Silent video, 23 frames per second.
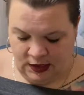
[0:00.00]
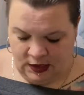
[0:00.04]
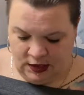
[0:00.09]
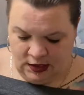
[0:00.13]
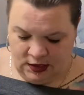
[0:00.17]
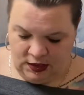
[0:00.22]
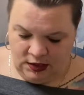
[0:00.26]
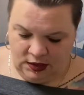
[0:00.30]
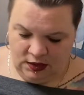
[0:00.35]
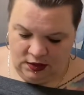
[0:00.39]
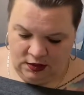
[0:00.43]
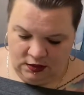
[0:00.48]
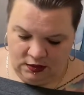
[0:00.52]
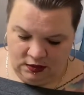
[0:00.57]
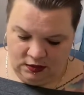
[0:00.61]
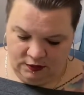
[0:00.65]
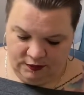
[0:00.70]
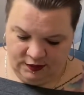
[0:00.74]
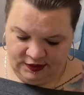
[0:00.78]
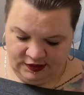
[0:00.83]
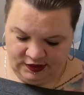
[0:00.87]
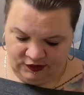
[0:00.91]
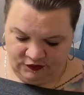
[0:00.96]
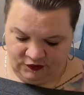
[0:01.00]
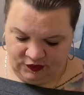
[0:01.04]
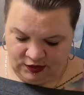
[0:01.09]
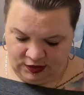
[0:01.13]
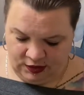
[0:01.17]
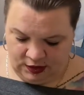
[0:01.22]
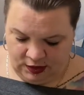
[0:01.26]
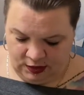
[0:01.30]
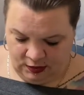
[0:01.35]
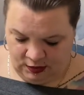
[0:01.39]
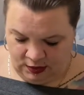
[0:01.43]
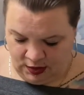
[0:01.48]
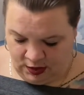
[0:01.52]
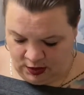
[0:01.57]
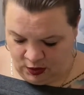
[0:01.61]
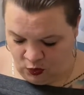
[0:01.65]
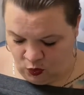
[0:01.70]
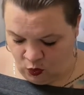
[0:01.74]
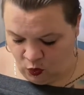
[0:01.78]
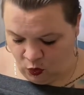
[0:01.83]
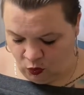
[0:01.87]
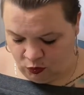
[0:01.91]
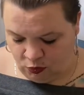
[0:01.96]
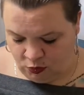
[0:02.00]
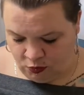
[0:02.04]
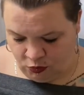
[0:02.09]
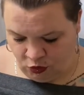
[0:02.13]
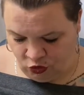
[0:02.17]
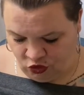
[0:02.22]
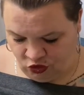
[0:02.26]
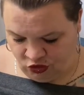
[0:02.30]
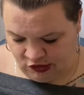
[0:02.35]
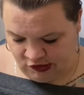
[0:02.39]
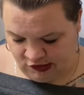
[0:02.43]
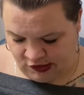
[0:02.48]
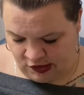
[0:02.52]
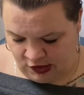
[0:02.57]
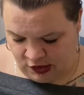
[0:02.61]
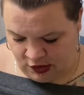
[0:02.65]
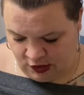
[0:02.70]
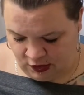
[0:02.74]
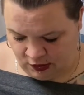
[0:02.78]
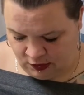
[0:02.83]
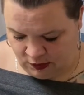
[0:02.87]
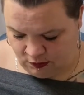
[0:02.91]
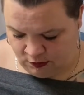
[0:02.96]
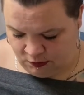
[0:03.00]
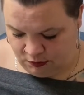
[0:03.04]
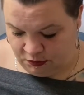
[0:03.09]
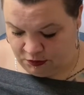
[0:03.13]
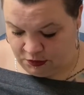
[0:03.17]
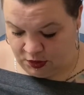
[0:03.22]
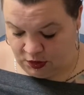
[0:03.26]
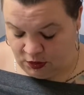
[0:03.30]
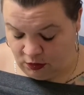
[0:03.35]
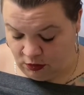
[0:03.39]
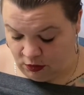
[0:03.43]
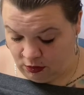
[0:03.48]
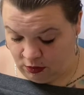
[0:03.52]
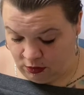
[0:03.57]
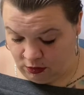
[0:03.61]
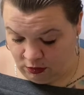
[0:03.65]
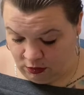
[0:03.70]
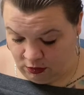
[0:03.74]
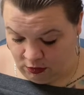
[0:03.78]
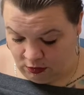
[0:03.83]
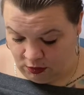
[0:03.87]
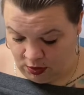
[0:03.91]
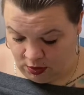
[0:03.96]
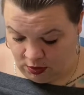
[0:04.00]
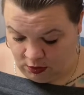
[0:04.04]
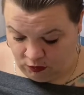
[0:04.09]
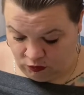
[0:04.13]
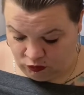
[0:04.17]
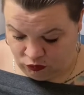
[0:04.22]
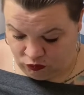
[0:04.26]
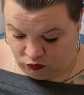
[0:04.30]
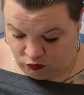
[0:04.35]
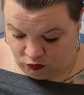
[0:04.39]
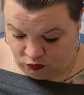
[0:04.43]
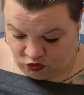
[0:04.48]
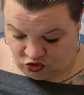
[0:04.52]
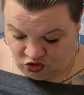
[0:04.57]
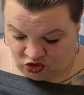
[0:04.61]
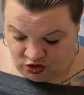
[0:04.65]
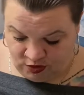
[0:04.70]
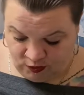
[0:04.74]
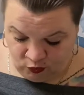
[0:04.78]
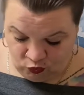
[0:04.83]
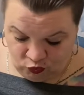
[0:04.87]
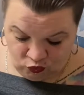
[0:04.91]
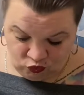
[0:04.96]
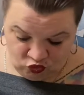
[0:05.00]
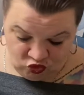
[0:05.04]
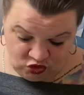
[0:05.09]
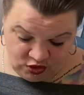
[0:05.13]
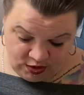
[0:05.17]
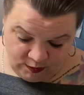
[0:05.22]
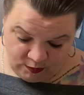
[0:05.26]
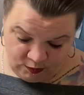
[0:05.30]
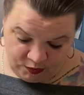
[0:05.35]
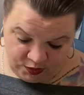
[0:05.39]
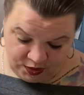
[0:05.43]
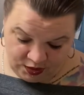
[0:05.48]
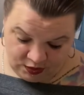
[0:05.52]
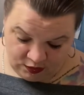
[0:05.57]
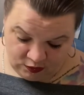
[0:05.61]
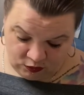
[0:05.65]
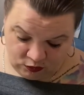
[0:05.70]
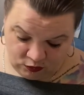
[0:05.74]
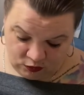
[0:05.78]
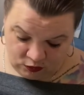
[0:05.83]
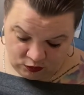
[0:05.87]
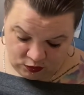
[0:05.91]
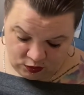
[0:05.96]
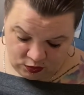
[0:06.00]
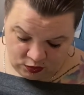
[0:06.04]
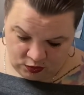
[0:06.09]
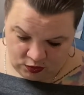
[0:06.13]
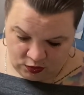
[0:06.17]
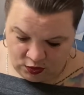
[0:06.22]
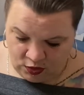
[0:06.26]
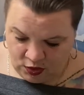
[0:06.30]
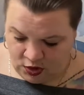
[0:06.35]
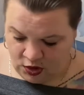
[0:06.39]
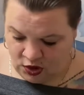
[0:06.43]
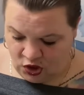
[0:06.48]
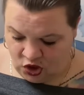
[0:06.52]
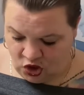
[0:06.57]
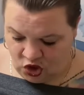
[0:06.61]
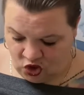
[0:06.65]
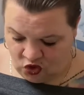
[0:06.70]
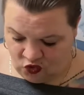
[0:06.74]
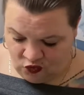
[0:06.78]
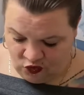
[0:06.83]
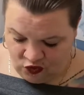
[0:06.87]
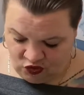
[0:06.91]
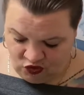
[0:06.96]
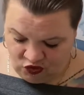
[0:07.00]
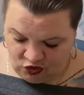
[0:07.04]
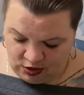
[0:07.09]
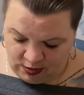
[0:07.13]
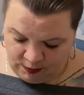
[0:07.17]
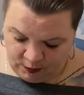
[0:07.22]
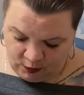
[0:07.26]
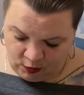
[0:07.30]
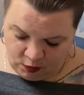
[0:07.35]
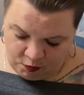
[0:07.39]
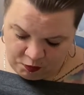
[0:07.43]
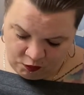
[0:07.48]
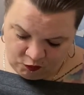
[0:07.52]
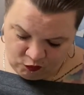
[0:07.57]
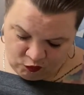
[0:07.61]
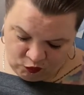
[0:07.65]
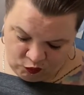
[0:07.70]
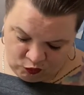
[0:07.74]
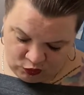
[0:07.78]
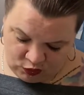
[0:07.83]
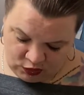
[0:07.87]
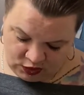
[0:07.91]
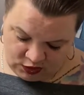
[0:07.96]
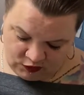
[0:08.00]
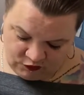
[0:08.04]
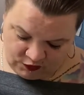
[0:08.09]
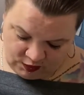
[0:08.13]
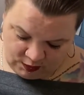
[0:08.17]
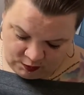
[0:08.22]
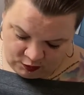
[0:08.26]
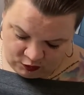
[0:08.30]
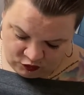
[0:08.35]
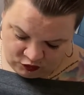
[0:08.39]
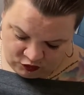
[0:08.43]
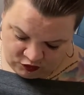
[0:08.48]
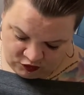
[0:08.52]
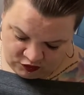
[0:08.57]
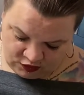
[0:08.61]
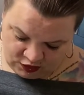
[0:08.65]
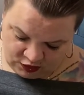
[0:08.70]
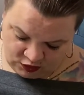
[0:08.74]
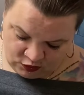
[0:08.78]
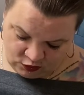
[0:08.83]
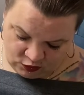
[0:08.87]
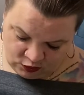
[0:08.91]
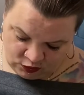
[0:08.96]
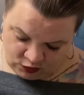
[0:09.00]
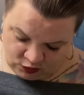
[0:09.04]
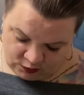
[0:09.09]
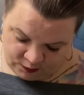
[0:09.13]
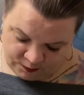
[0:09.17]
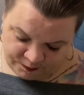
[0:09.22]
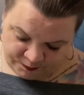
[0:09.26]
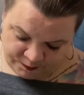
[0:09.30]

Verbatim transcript: Et euh, ouais, ça fait un, long moment que j'ai celle-là. Mais euh, ouais, moi, je l'aime bien. Donc, euh, je, la prends pour vous montrer vraiment ce que ça donne.